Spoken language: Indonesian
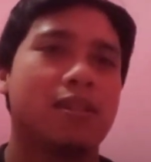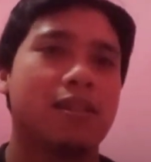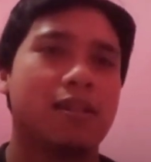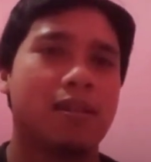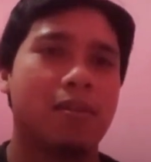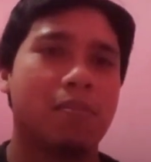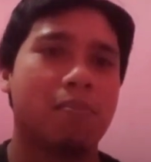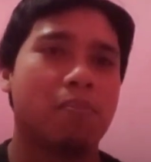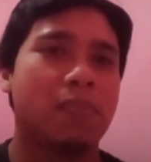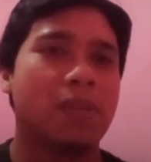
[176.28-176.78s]

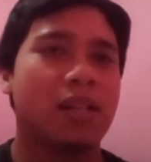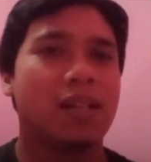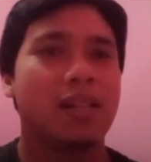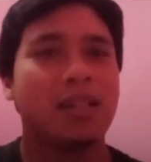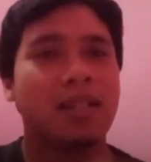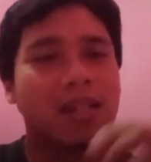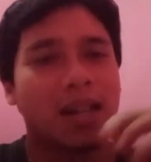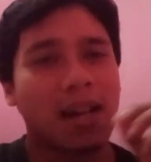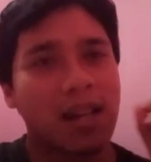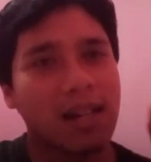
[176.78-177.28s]

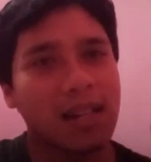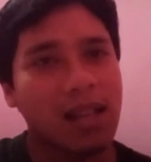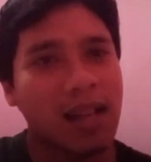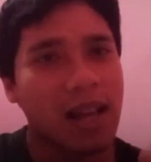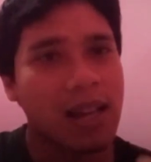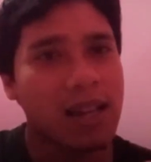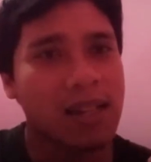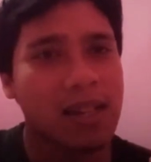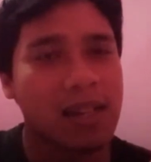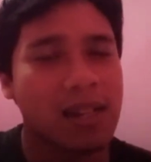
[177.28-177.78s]

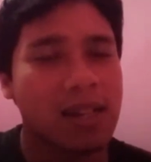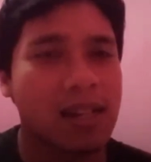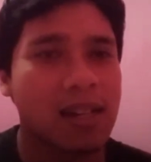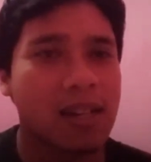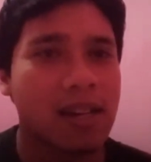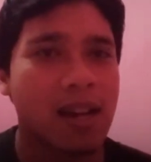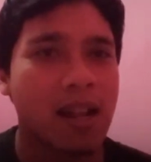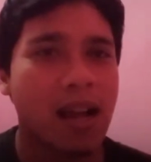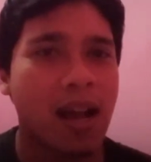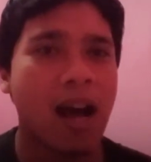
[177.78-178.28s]
mendengarkan
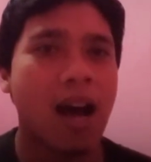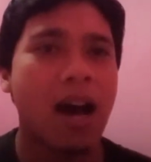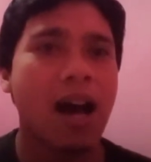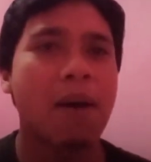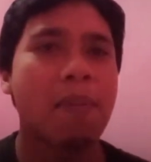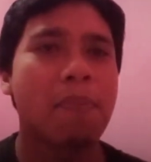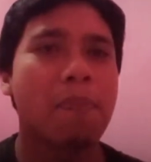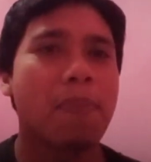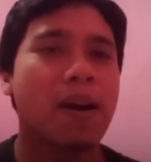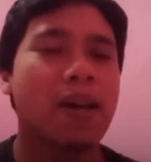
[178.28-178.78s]

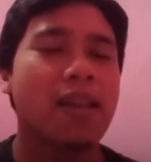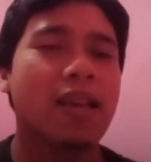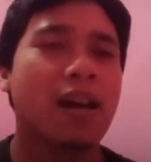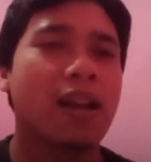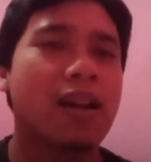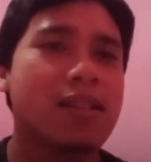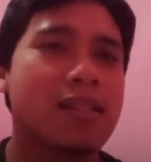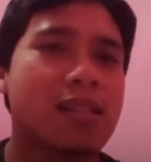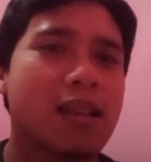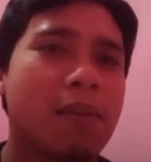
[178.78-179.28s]
apa yang
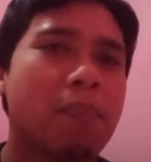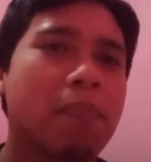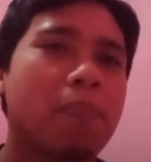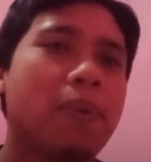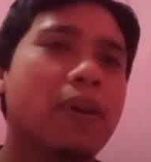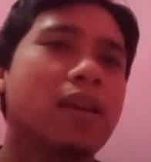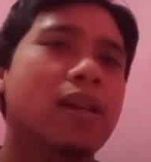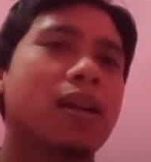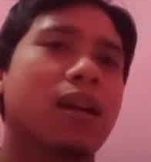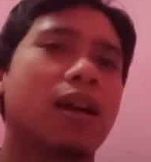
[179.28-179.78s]

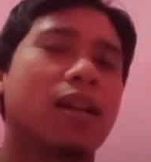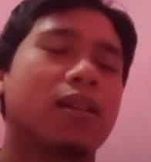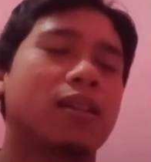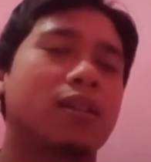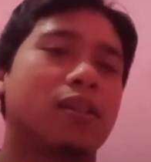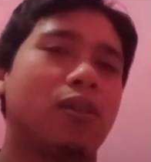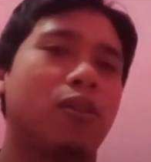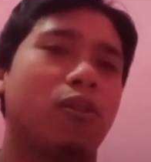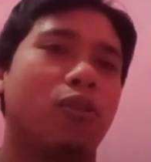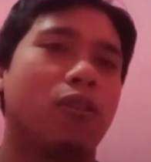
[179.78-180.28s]
disampaikan
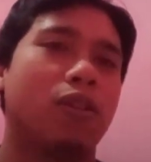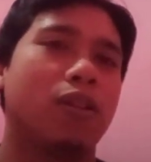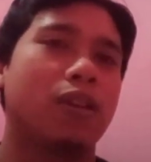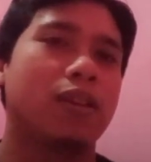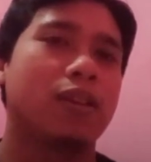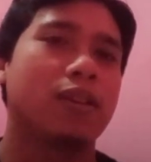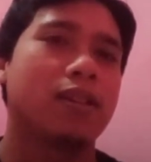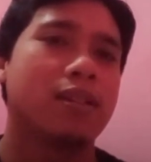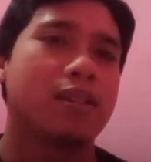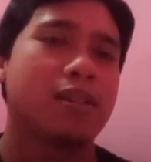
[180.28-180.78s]
oleh
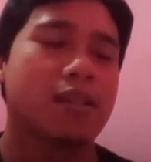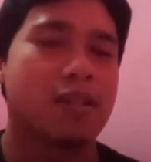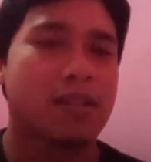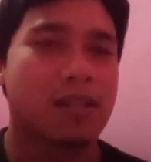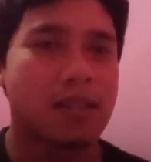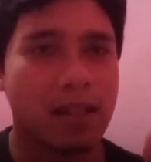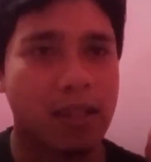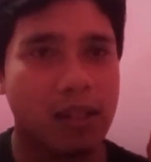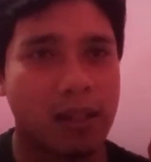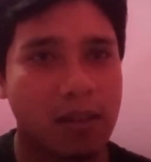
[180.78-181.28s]

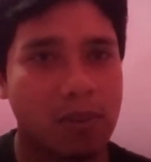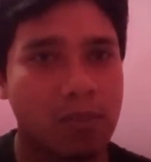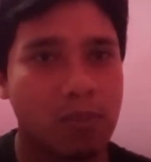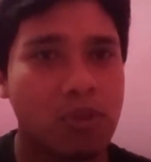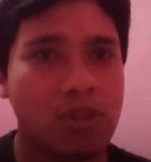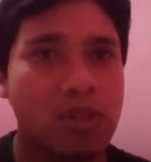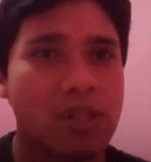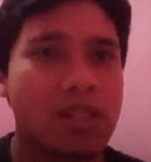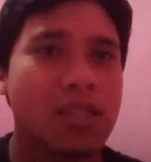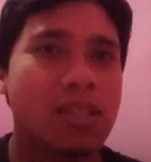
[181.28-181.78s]
syekh
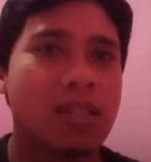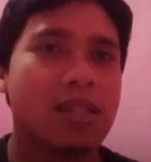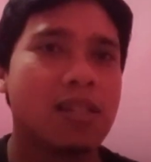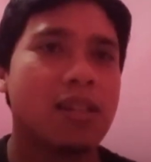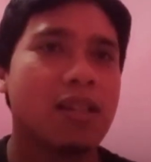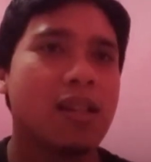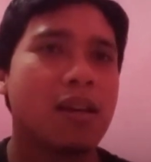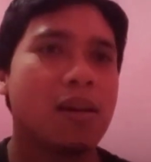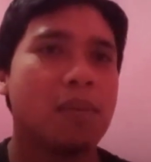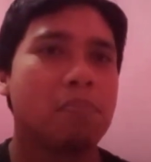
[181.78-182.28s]
mursid
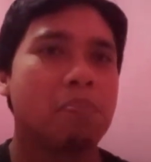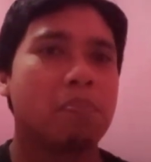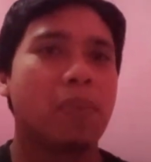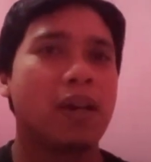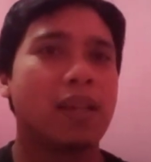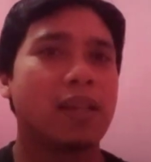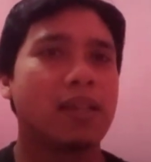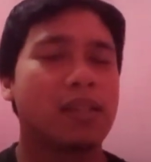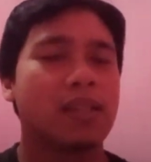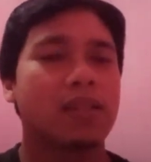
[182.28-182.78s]

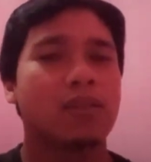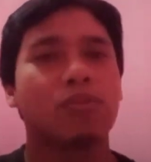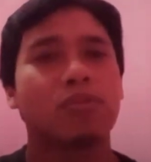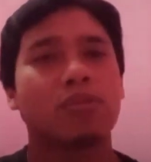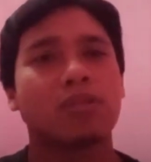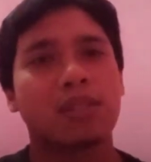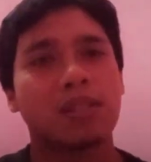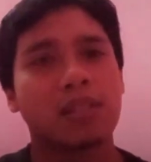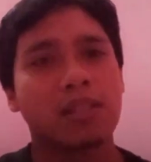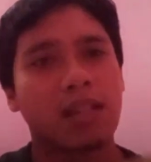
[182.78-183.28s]
baik itu
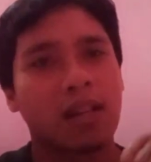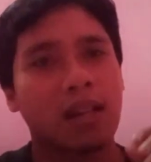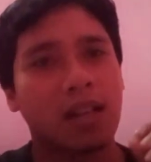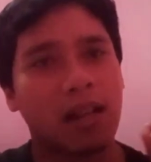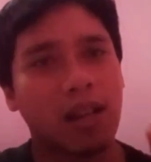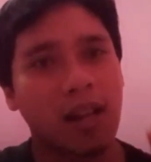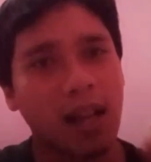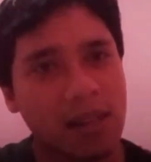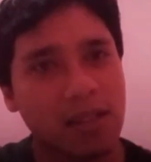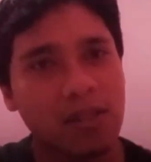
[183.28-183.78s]
secara
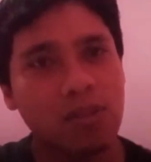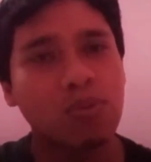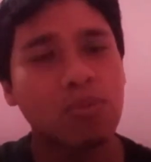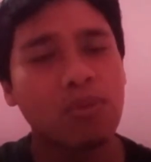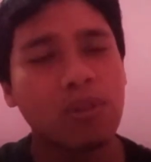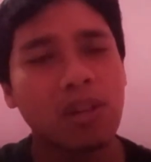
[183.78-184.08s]
langsung kita